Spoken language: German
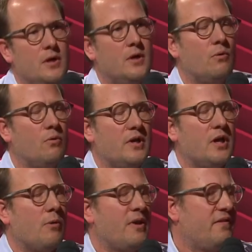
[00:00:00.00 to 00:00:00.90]
Und ich
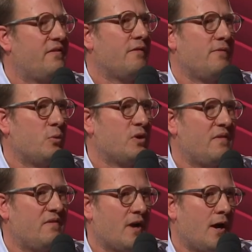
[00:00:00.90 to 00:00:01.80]
glaube, da ist sehr viel
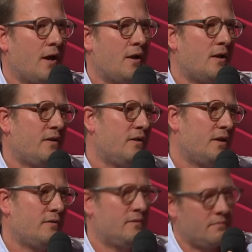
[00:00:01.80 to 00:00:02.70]
Potenzial,
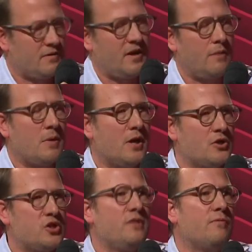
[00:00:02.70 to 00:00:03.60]

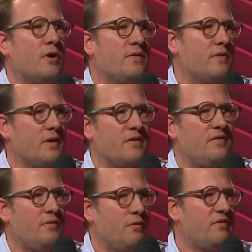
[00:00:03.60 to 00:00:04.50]
Thema Stichwort äh,
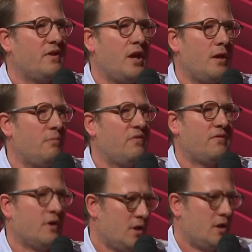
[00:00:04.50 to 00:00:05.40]
Serious
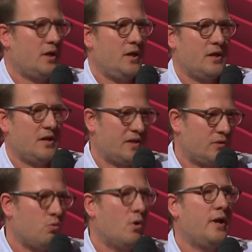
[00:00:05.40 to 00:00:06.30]
Games in der
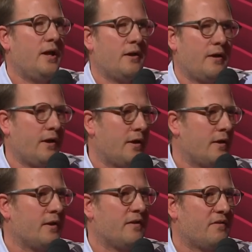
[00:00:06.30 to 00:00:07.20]
Architekturlehre,
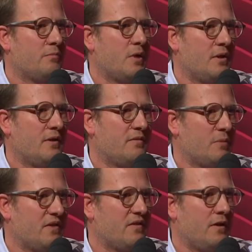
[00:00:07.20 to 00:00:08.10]
äh, dass, man, dass
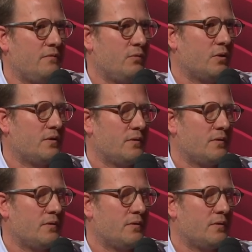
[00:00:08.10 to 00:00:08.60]
man das einführt.